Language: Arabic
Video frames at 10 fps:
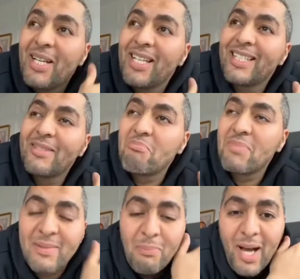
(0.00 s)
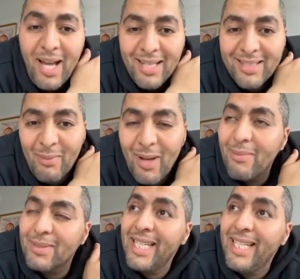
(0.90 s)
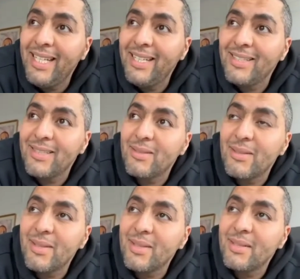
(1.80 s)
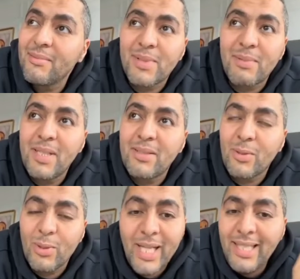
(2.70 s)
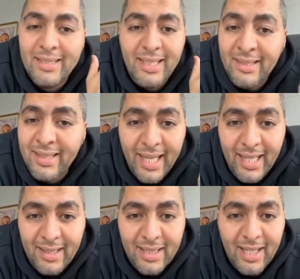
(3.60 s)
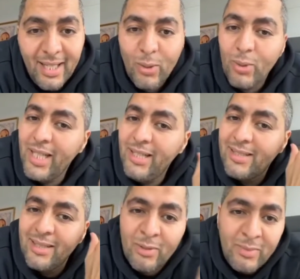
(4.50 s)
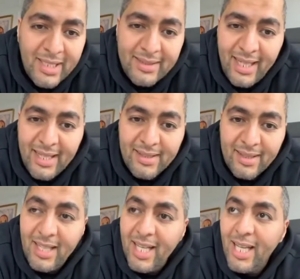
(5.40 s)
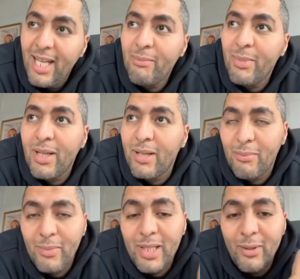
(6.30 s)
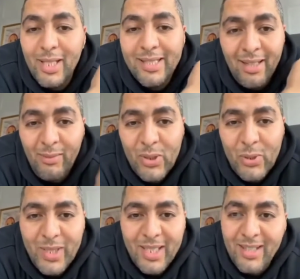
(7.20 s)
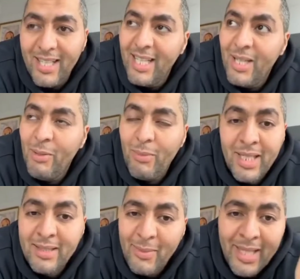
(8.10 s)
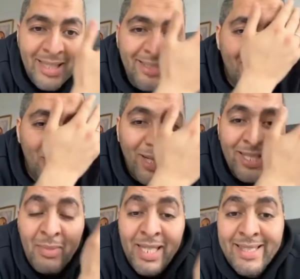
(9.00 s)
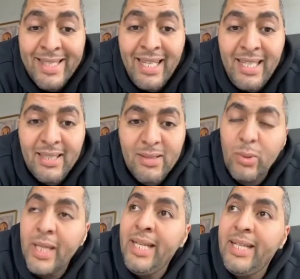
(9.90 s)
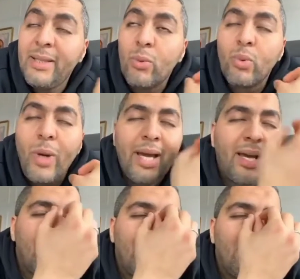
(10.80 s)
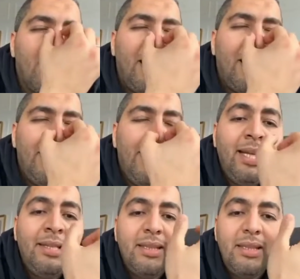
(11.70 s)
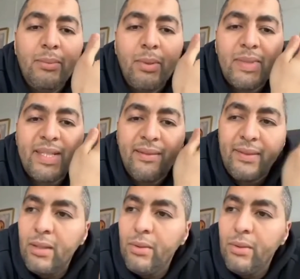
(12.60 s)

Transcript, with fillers: آه، صبا صبابطي آه، سميتو كاع داكشي اللي عندي غالي والله الا شريتهم لك تحازق اما ملي ولي زعما شويه ما كان ما كنتسوق ما كنساليش والله وحق الله الا عندي دابا بزاف د